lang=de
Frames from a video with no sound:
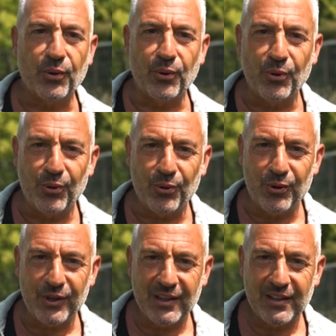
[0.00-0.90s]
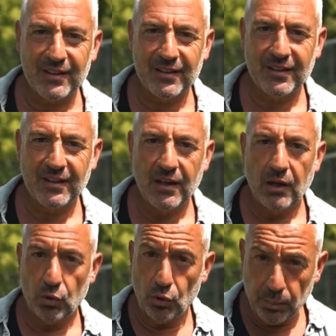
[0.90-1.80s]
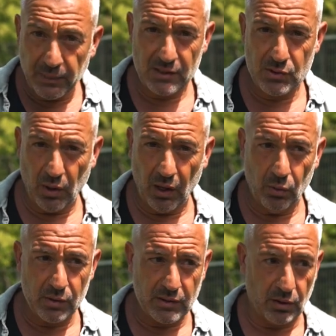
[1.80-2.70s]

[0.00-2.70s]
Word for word: ruhig. Übt das zu Hause.